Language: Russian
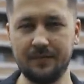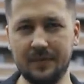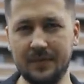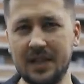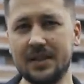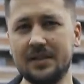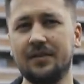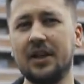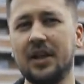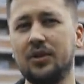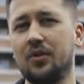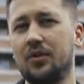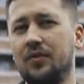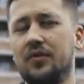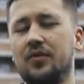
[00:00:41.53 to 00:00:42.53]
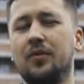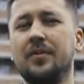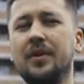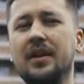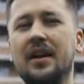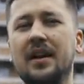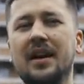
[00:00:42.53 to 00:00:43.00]
Детство, которое у него
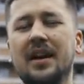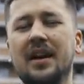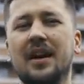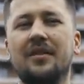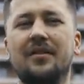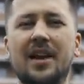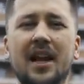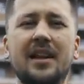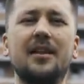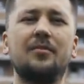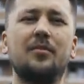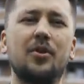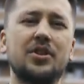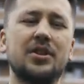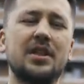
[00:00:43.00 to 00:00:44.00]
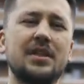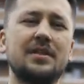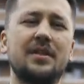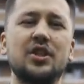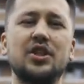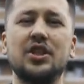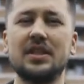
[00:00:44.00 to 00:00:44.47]
было, вряд ли можно
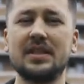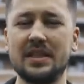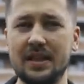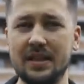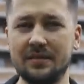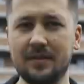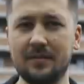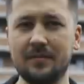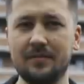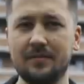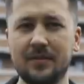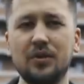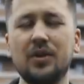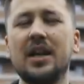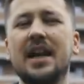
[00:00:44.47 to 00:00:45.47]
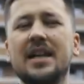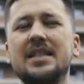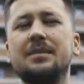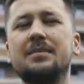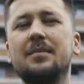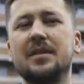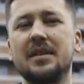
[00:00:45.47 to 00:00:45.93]
назвать счастливым, ну или
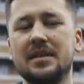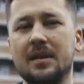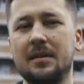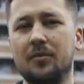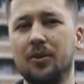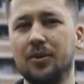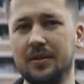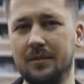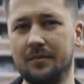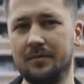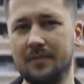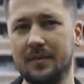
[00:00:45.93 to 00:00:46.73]
хотя бы беззаботным.